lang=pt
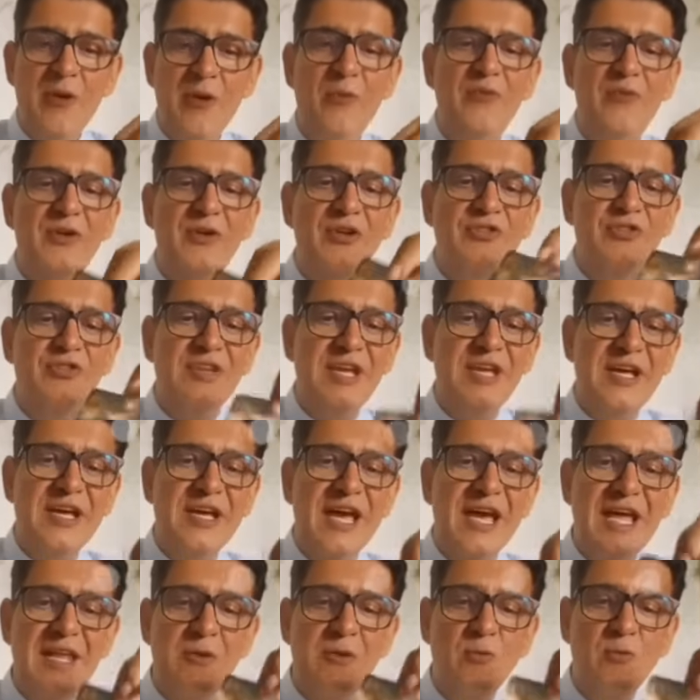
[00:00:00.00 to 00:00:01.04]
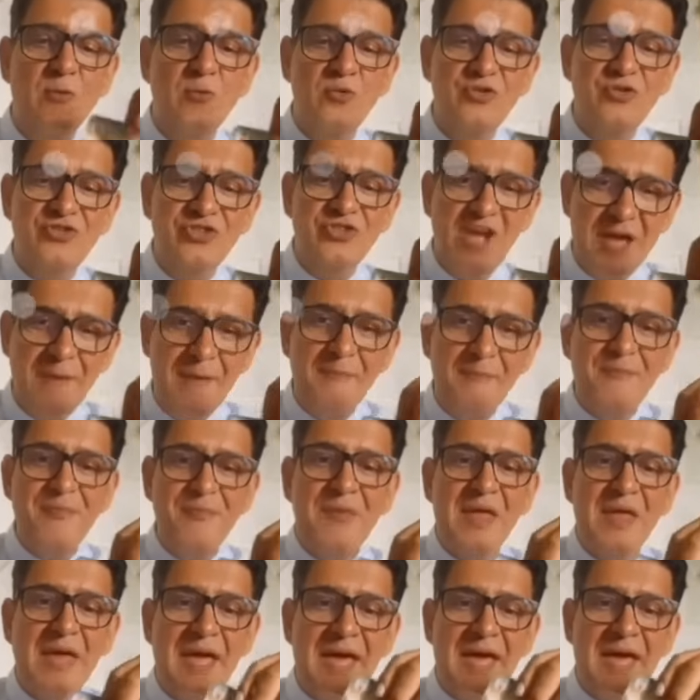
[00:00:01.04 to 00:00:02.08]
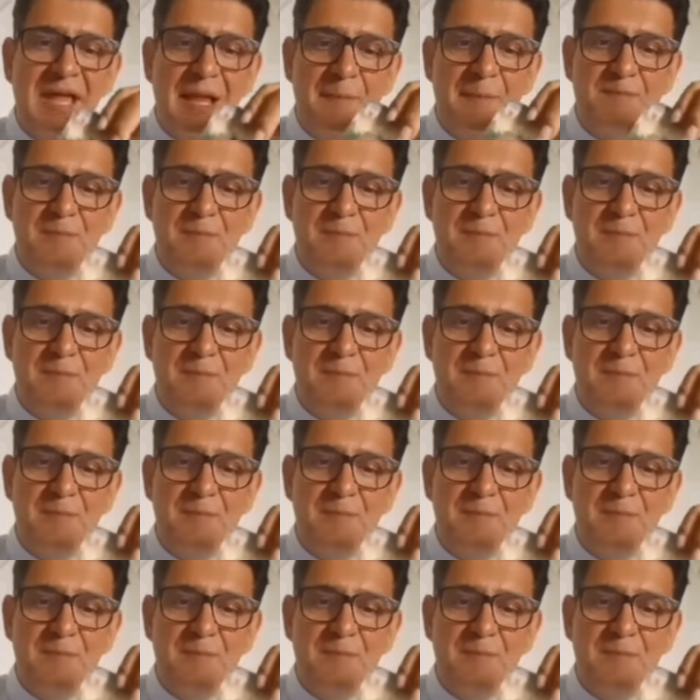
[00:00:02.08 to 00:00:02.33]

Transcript: Eu vejo que a Cariúcha, ela